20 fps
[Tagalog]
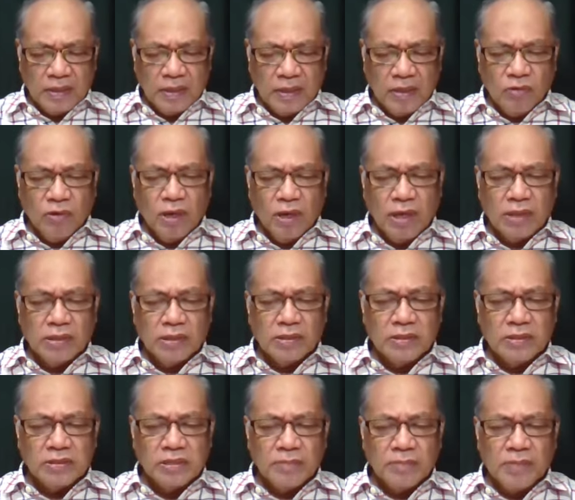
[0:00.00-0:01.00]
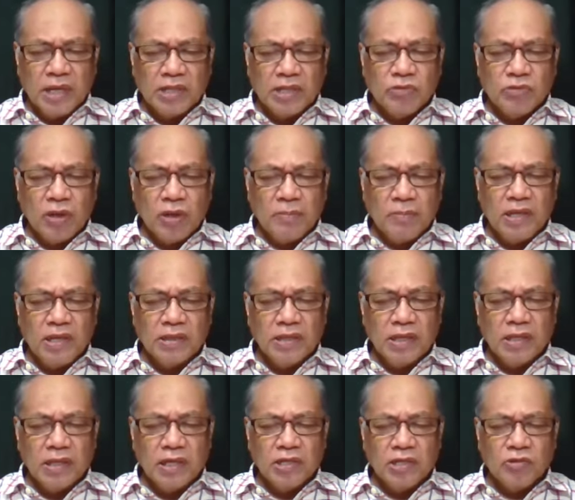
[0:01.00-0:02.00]
Nawa, samahan niyo kami,
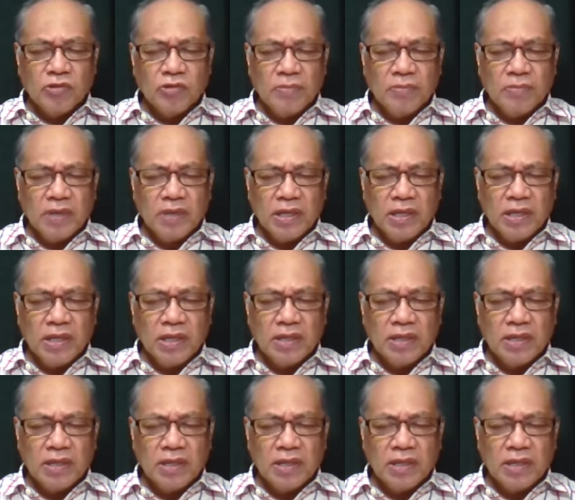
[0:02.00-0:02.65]
dinggin niyo kami,